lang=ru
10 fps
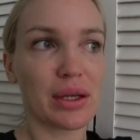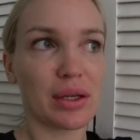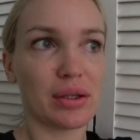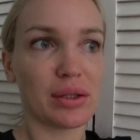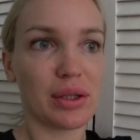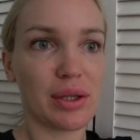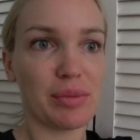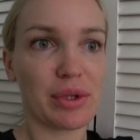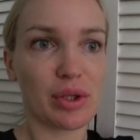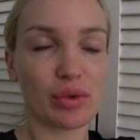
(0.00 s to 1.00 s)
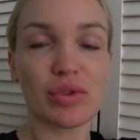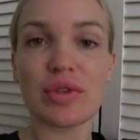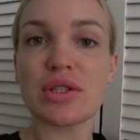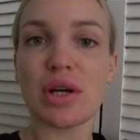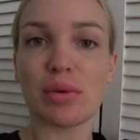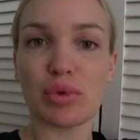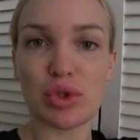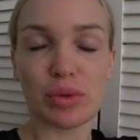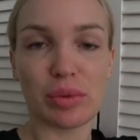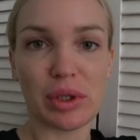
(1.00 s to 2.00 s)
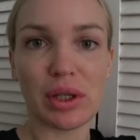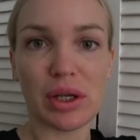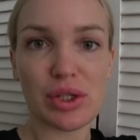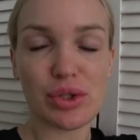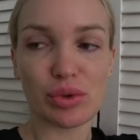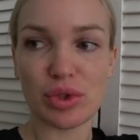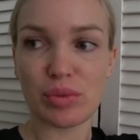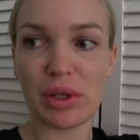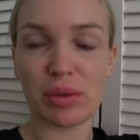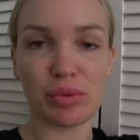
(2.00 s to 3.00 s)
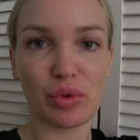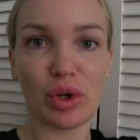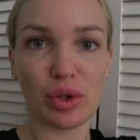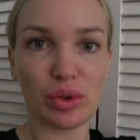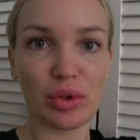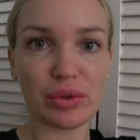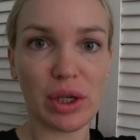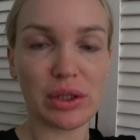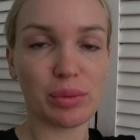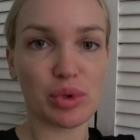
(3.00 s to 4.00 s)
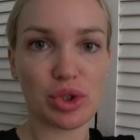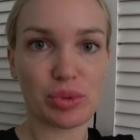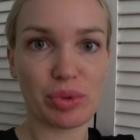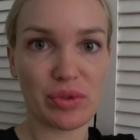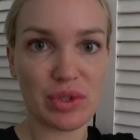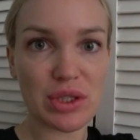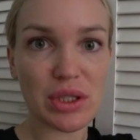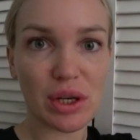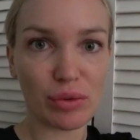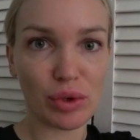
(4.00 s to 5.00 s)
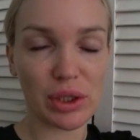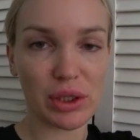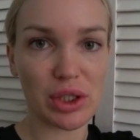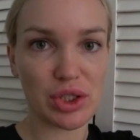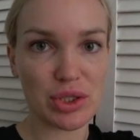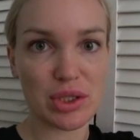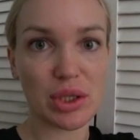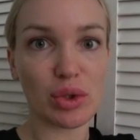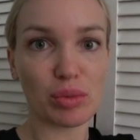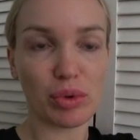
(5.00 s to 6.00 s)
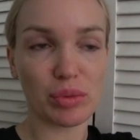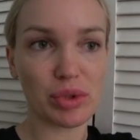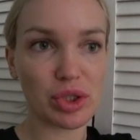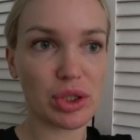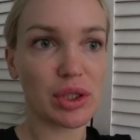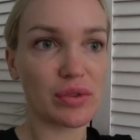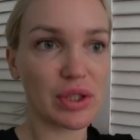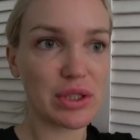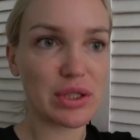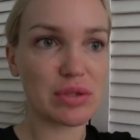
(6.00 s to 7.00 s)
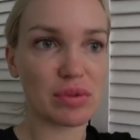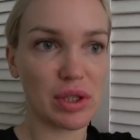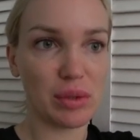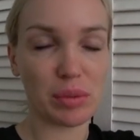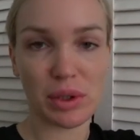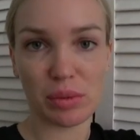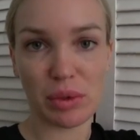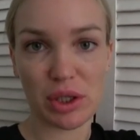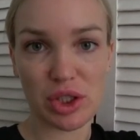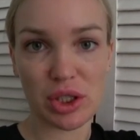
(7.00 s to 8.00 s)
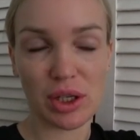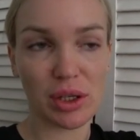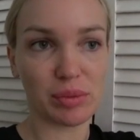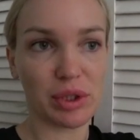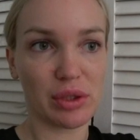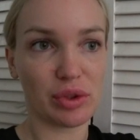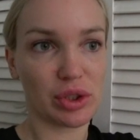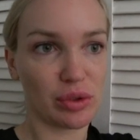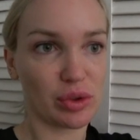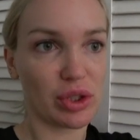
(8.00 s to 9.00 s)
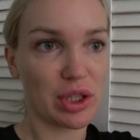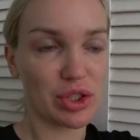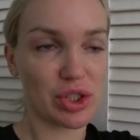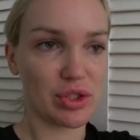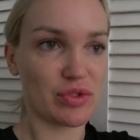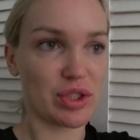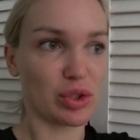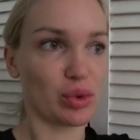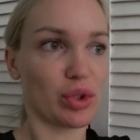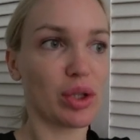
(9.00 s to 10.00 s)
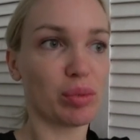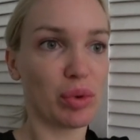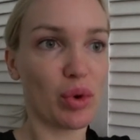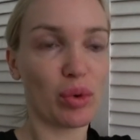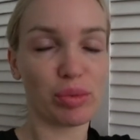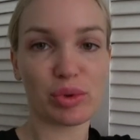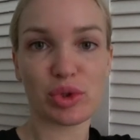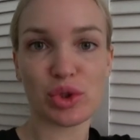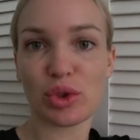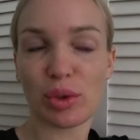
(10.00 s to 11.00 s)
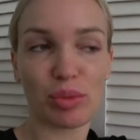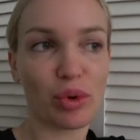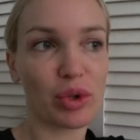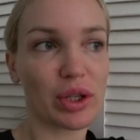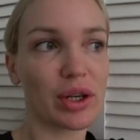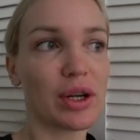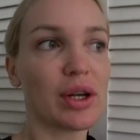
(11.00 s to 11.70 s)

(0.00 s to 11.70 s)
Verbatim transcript: э, именно, ну вот видите, как может быть, да, что у тебя там двое котов, а ты можешь привести кого-то даже с целью помощи и навредить своим как бы кошакам, да, вот это вот лечить всех тут от блох, плюс еще ребенок.